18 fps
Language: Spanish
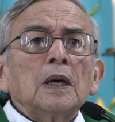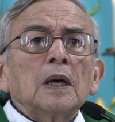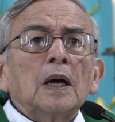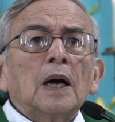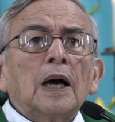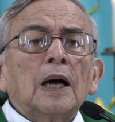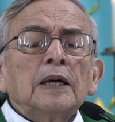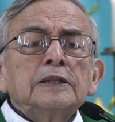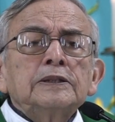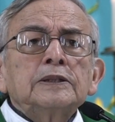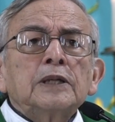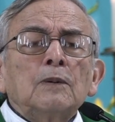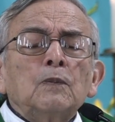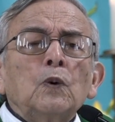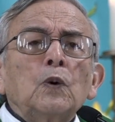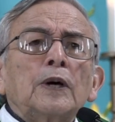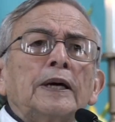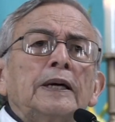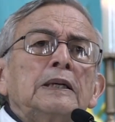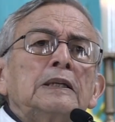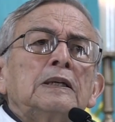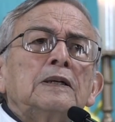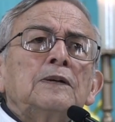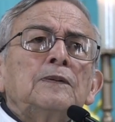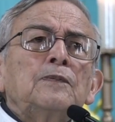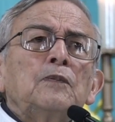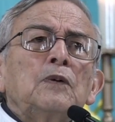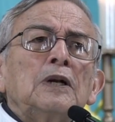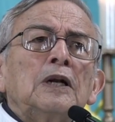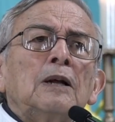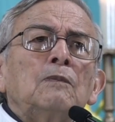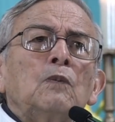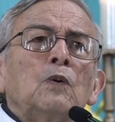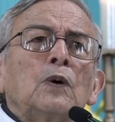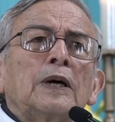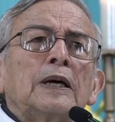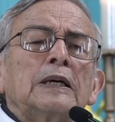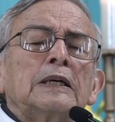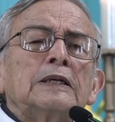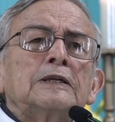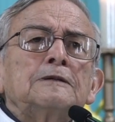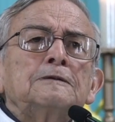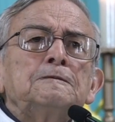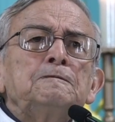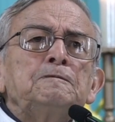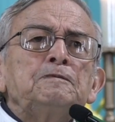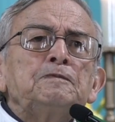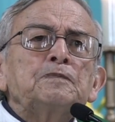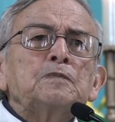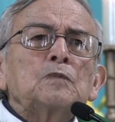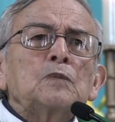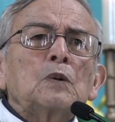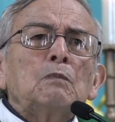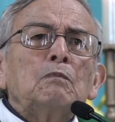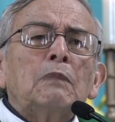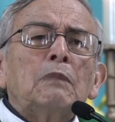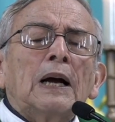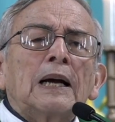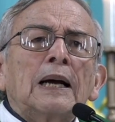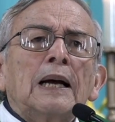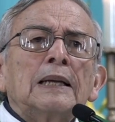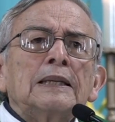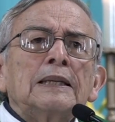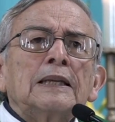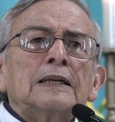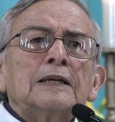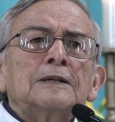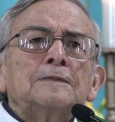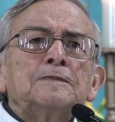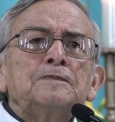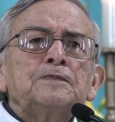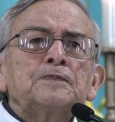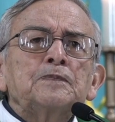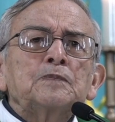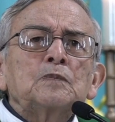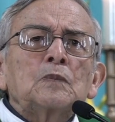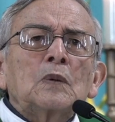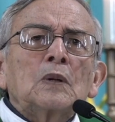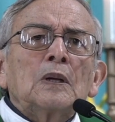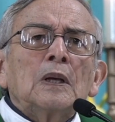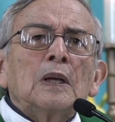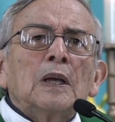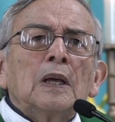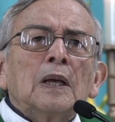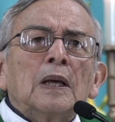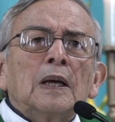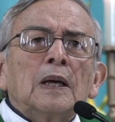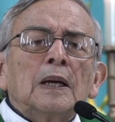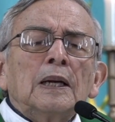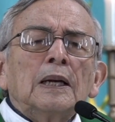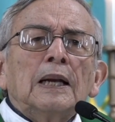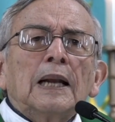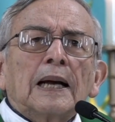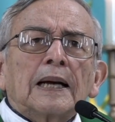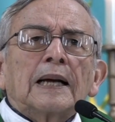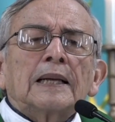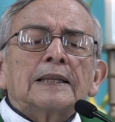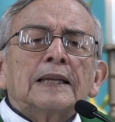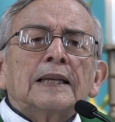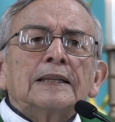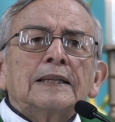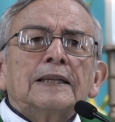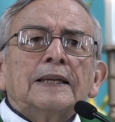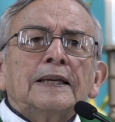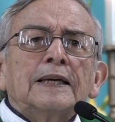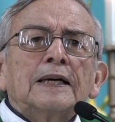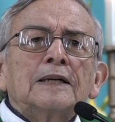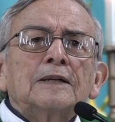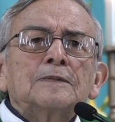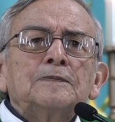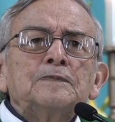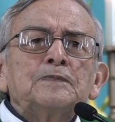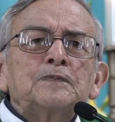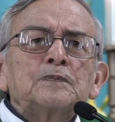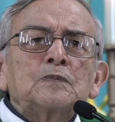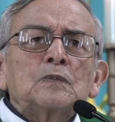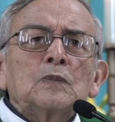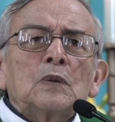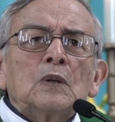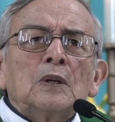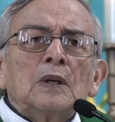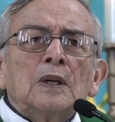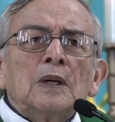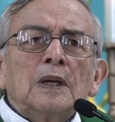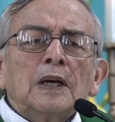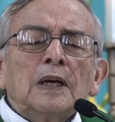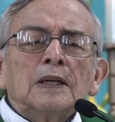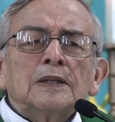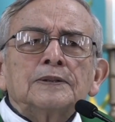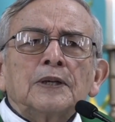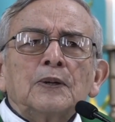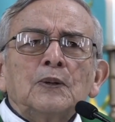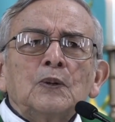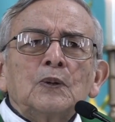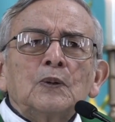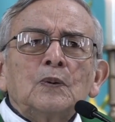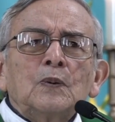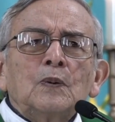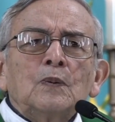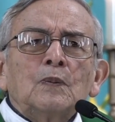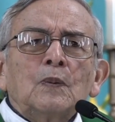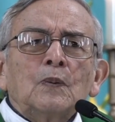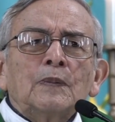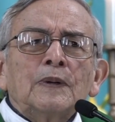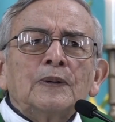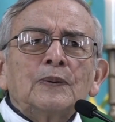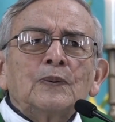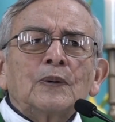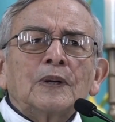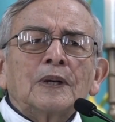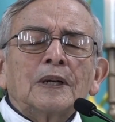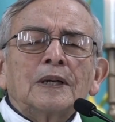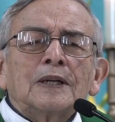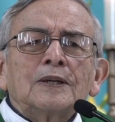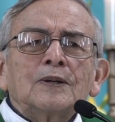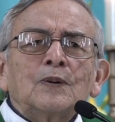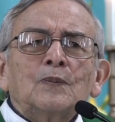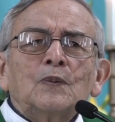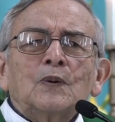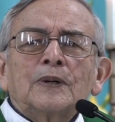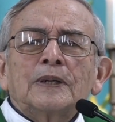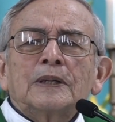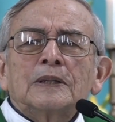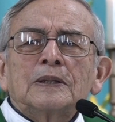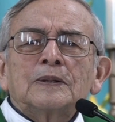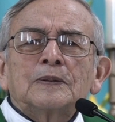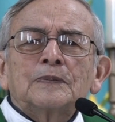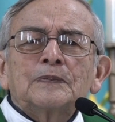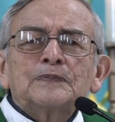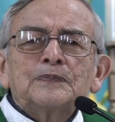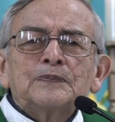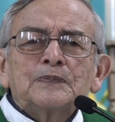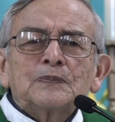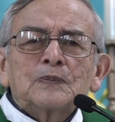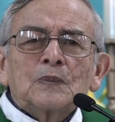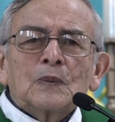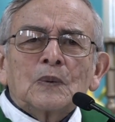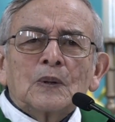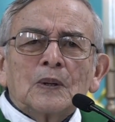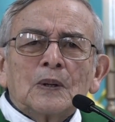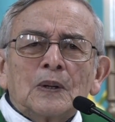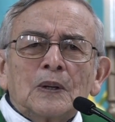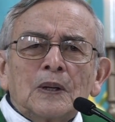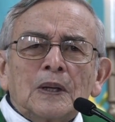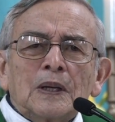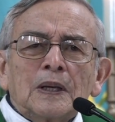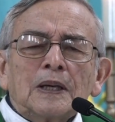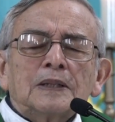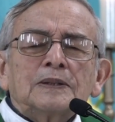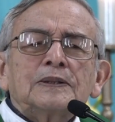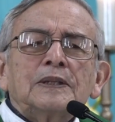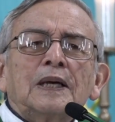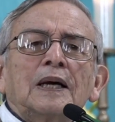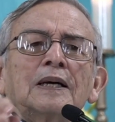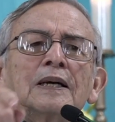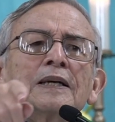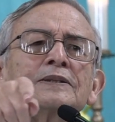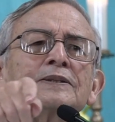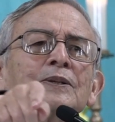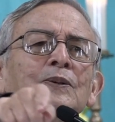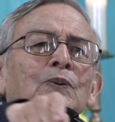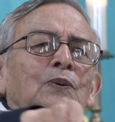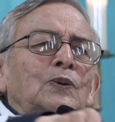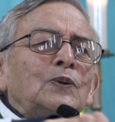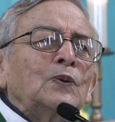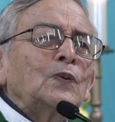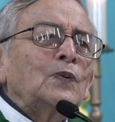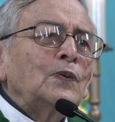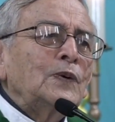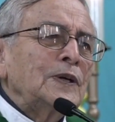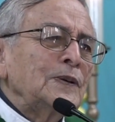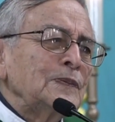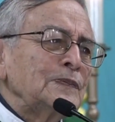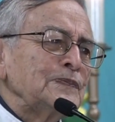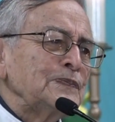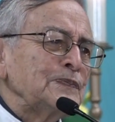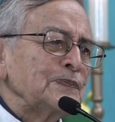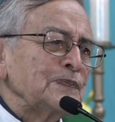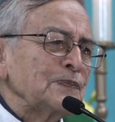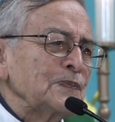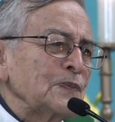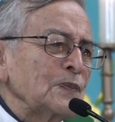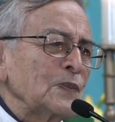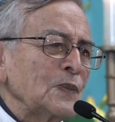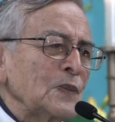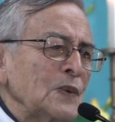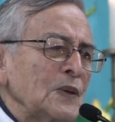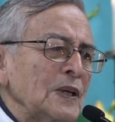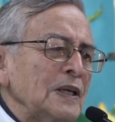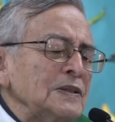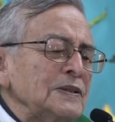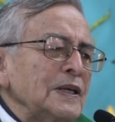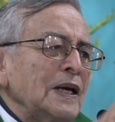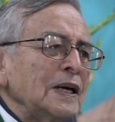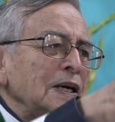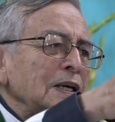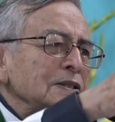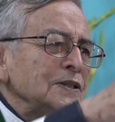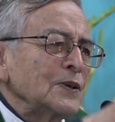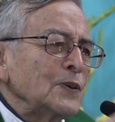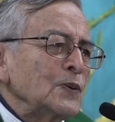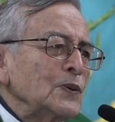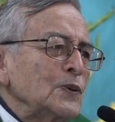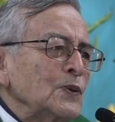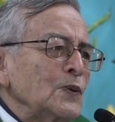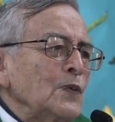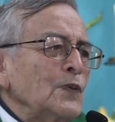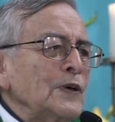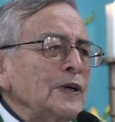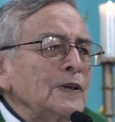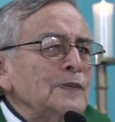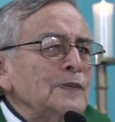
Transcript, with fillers: A esta mujer, la mujer pagana, la cananea, el Señor hubo un momento en que le dijo, mujer, que se haga según tu fe que se haga según tu fe.